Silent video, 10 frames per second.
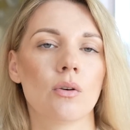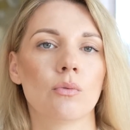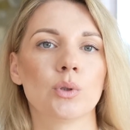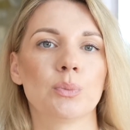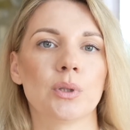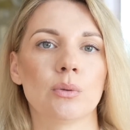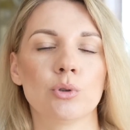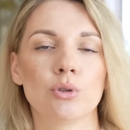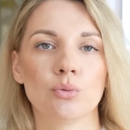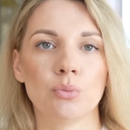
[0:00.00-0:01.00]
Вот,
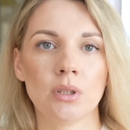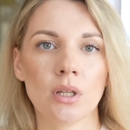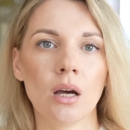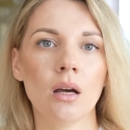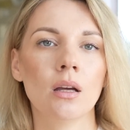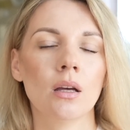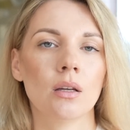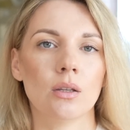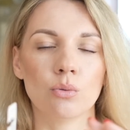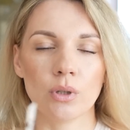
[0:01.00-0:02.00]
потому что у меня
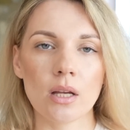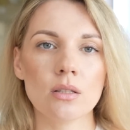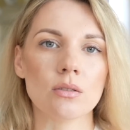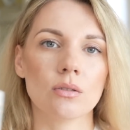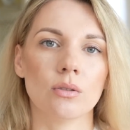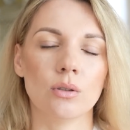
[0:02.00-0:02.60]
и у нас,